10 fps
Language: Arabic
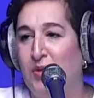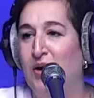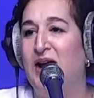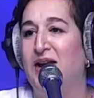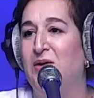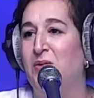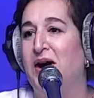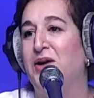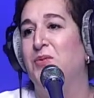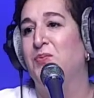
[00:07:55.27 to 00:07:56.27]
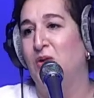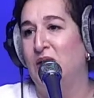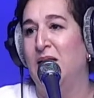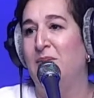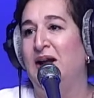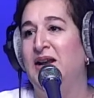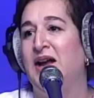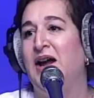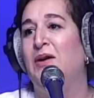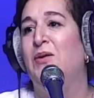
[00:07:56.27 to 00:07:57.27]
كلها نوار وكلها
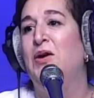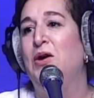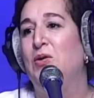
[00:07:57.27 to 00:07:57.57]
محلاها